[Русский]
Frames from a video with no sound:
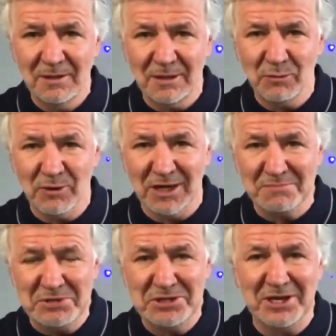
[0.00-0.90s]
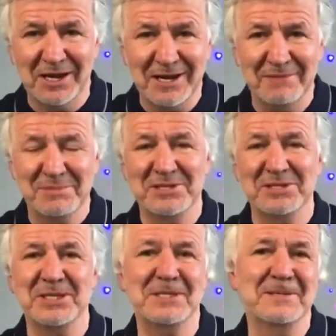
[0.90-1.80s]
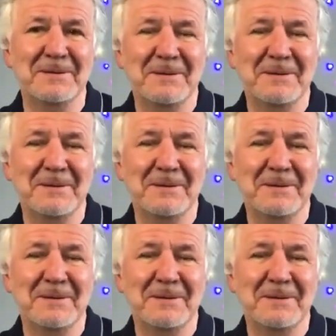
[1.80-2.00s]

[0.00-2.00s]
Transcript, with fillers: такой космический корабль сейчас.